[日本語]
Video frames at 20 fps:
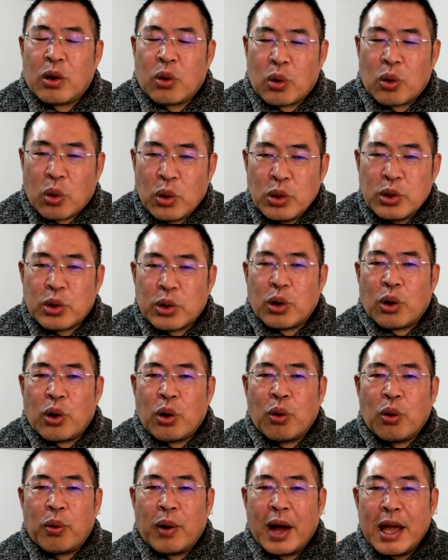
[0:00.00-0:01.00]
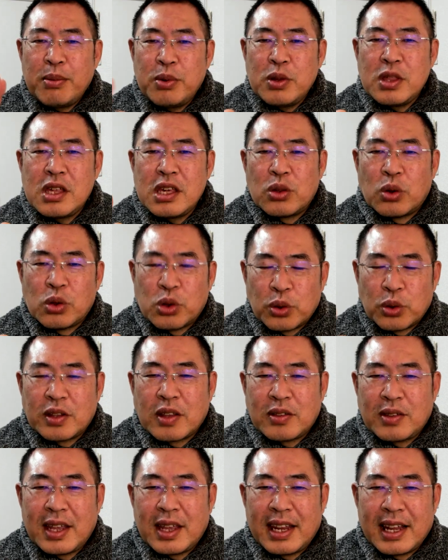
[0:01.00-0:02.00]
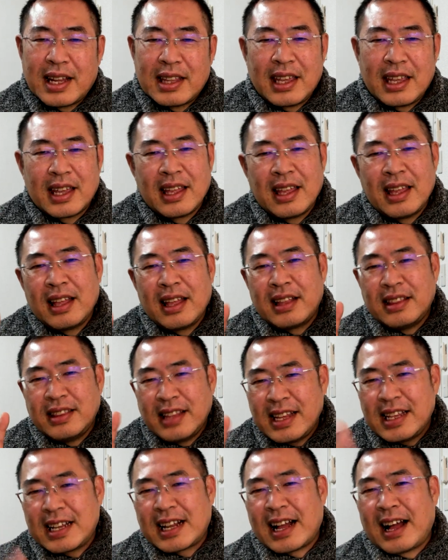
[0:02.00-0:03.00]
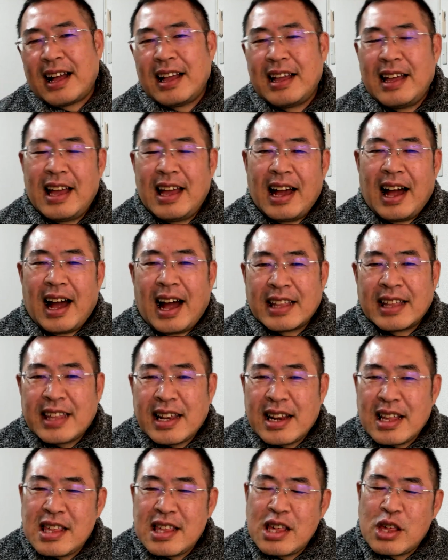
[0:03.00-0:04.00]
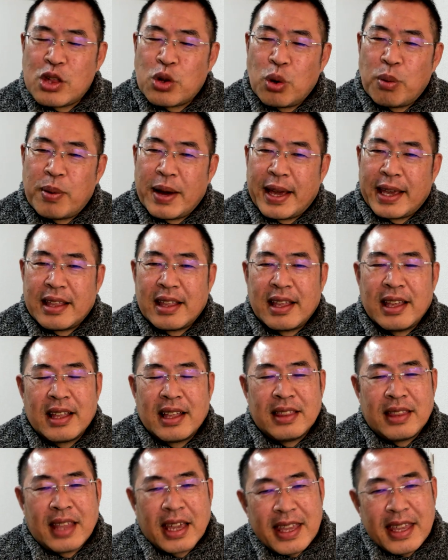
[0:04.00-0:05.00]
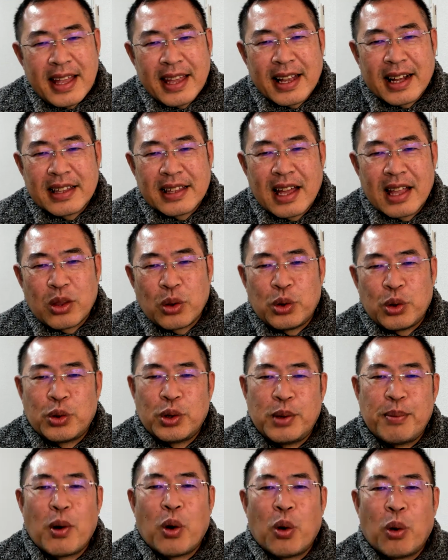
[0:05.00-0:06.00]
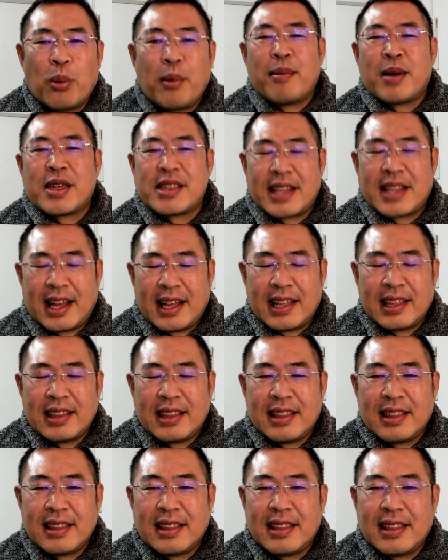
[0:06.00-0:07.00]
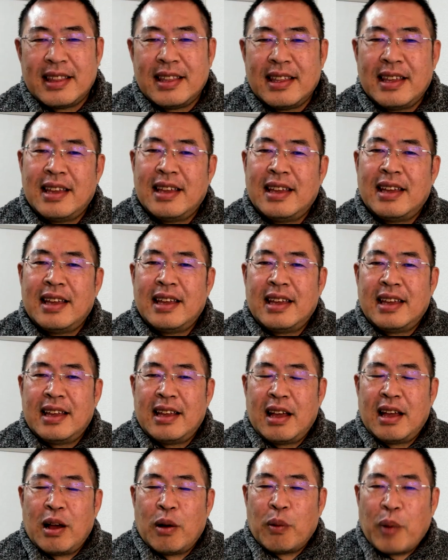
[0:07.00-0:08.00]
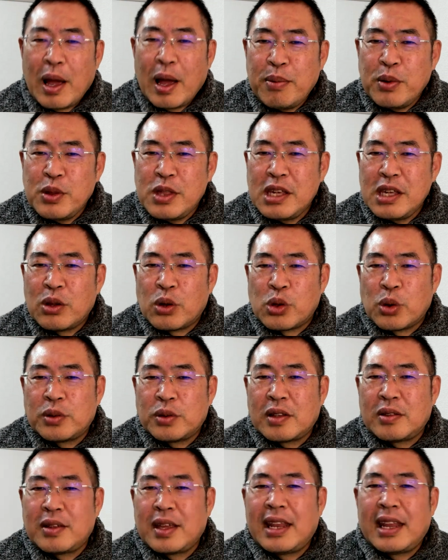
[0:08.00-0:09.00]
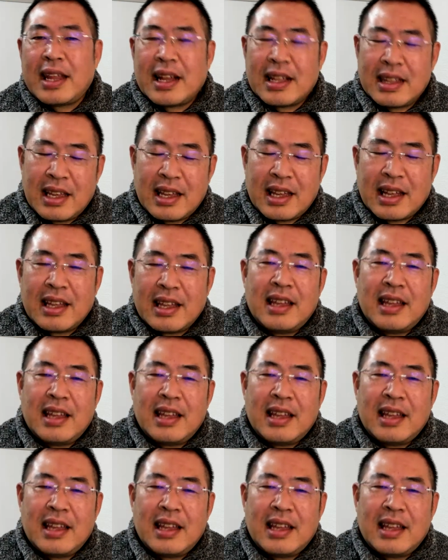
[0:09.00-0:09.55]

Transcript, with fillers: 今度の 5G の常設エリアで何か新しい商売できないかなというふうにも思いました。5G の常設エリアで、